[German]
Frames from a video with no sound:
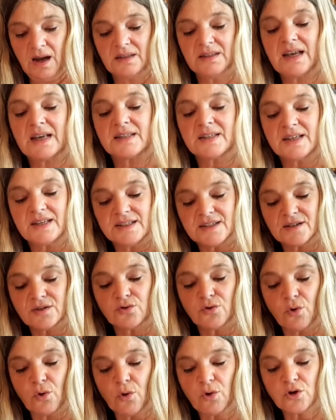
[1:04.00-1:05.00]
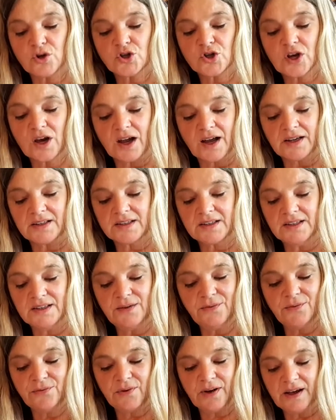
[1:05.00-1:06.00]
das historische
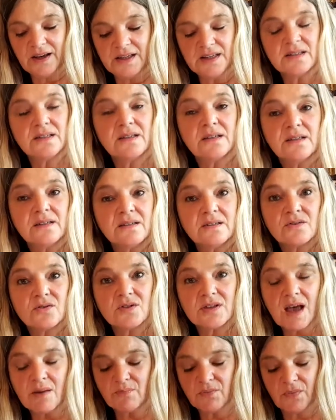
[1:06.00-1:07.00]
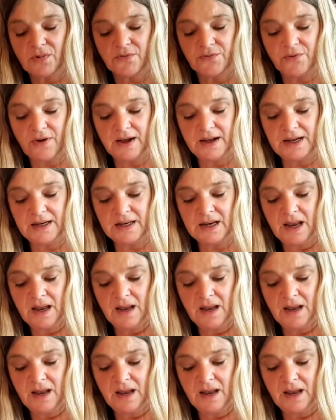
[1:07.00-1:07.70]
Archiv war in sich zusammengefallen.